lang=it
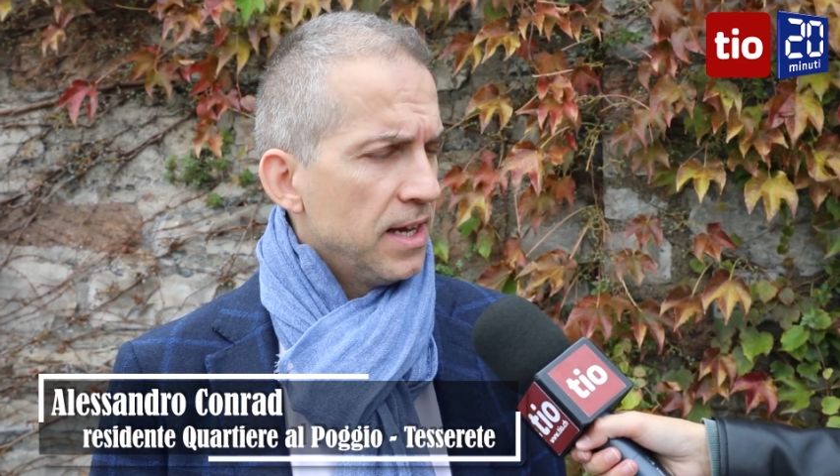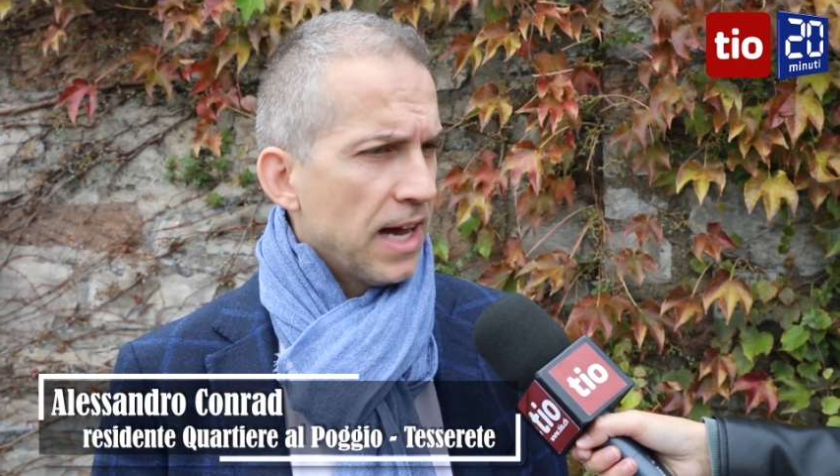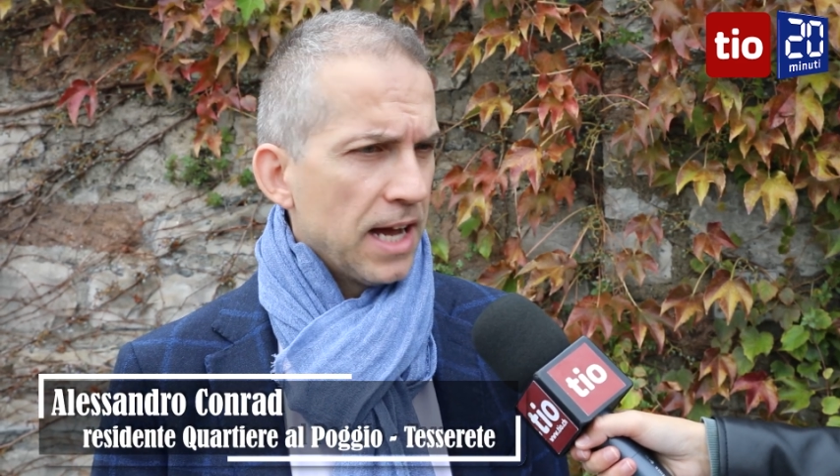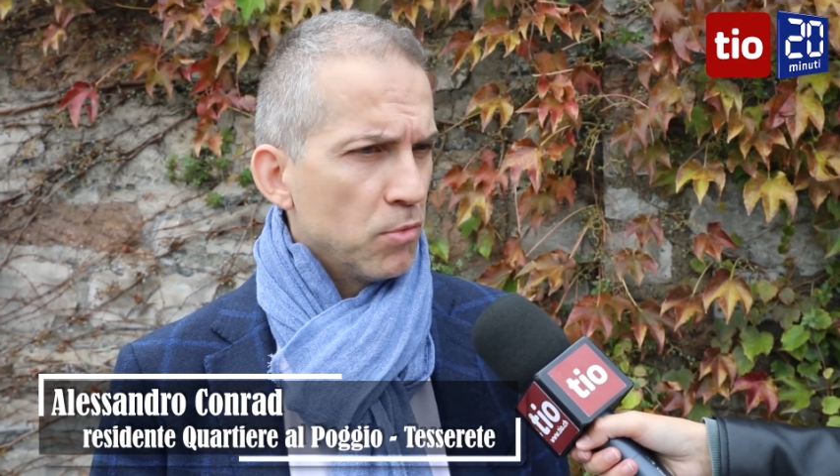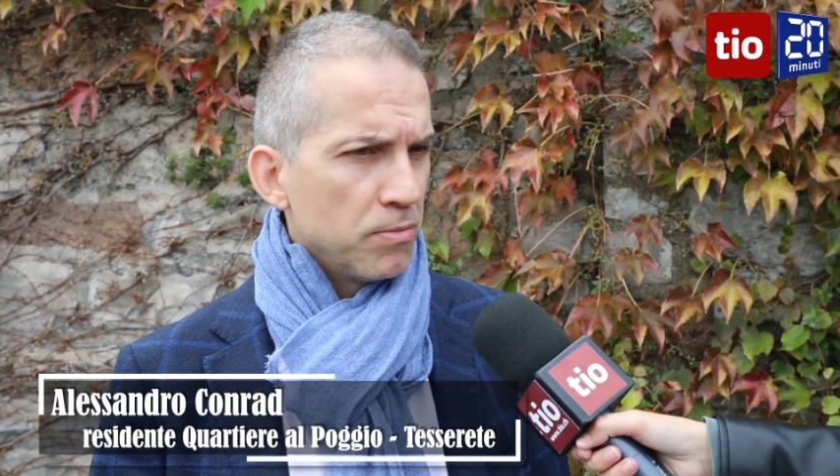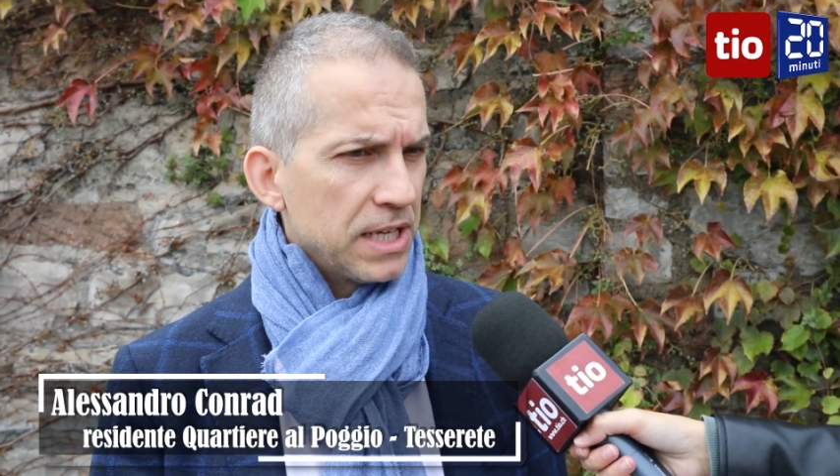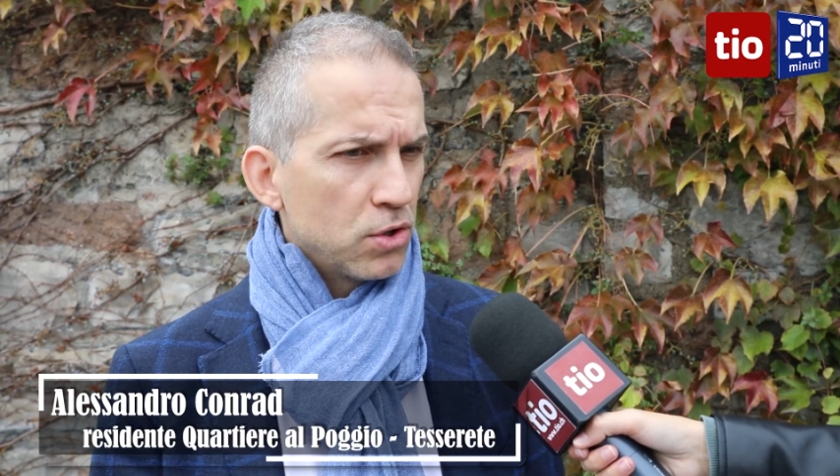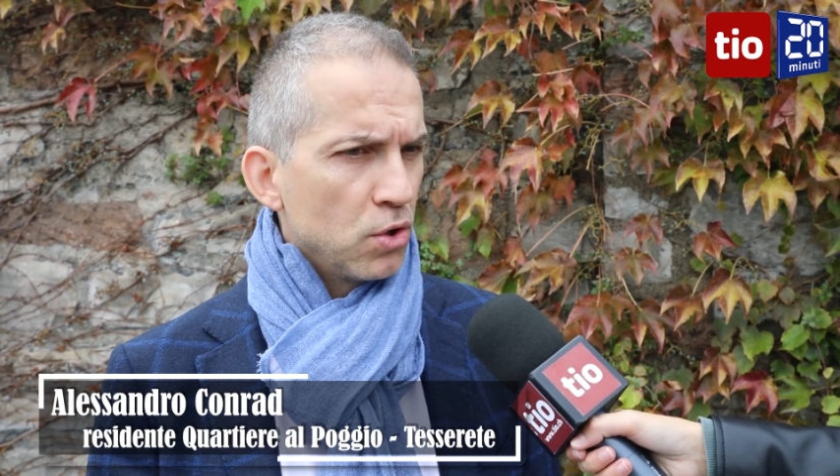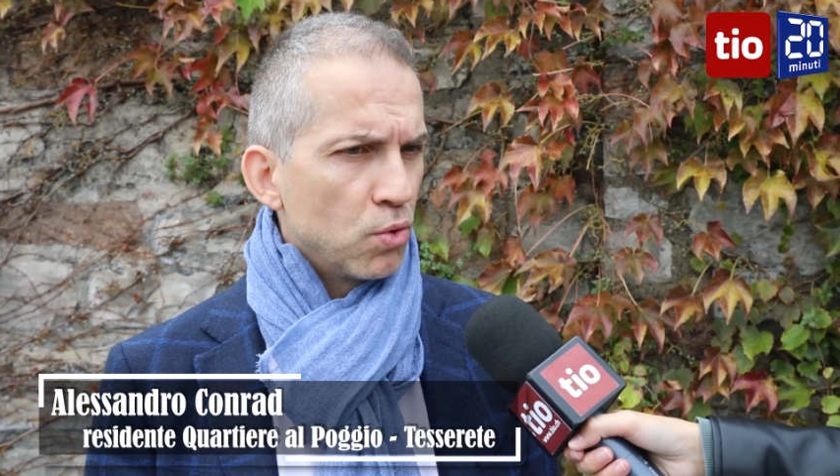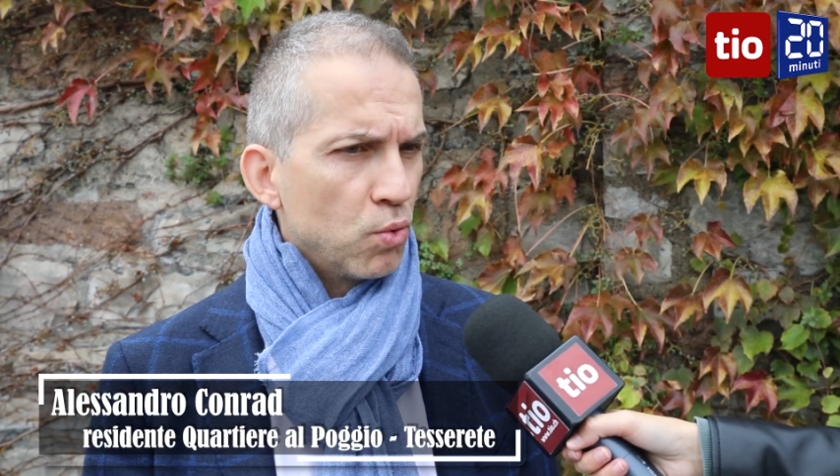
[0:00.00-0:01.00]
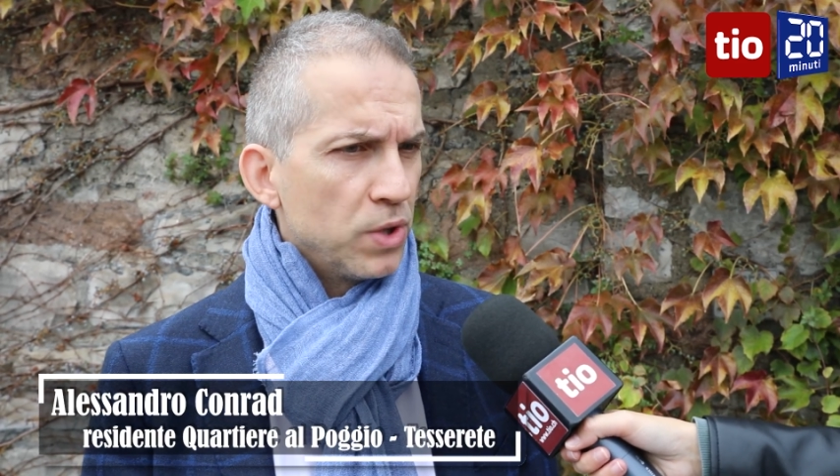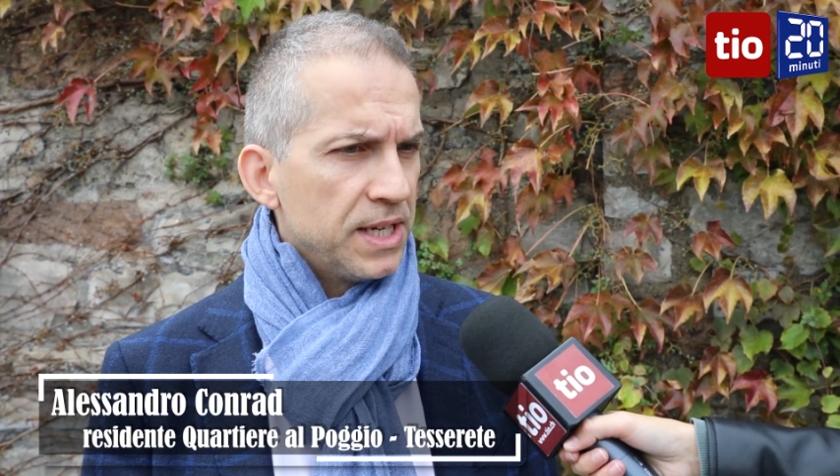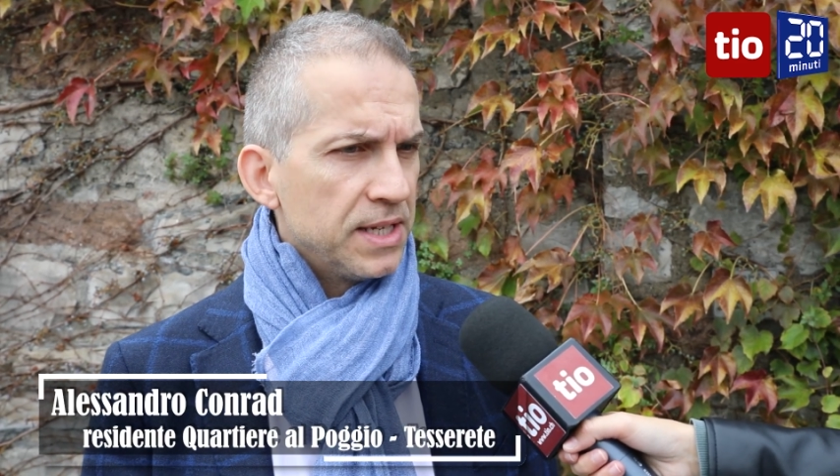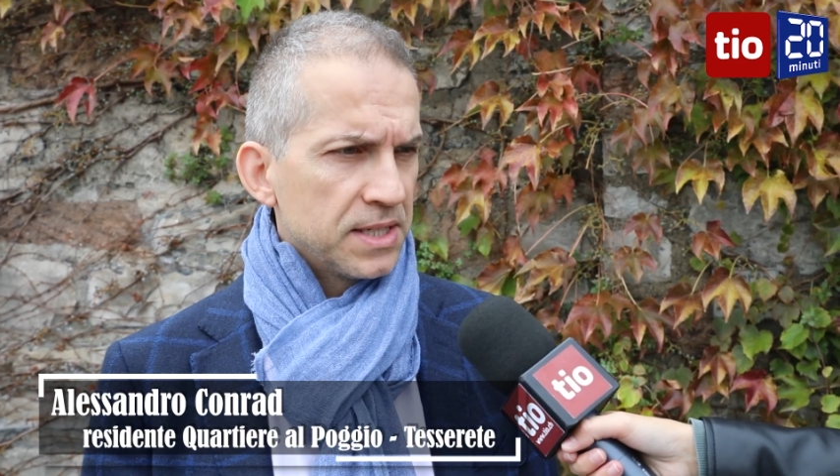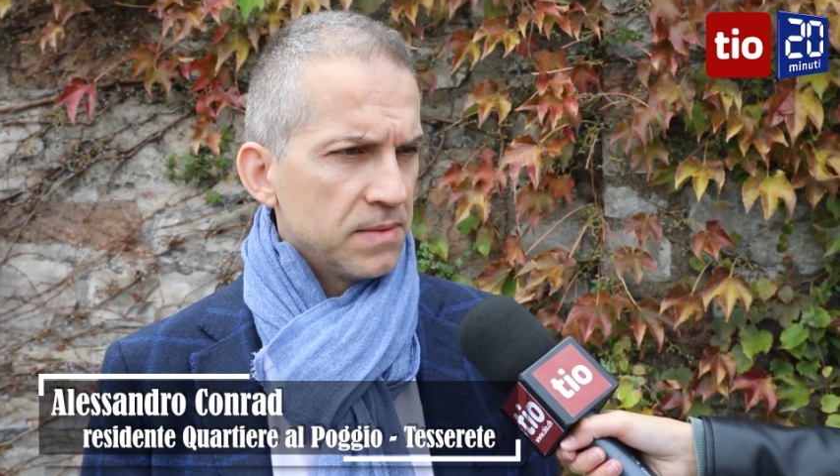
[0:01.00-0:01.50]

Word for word: al momento in cui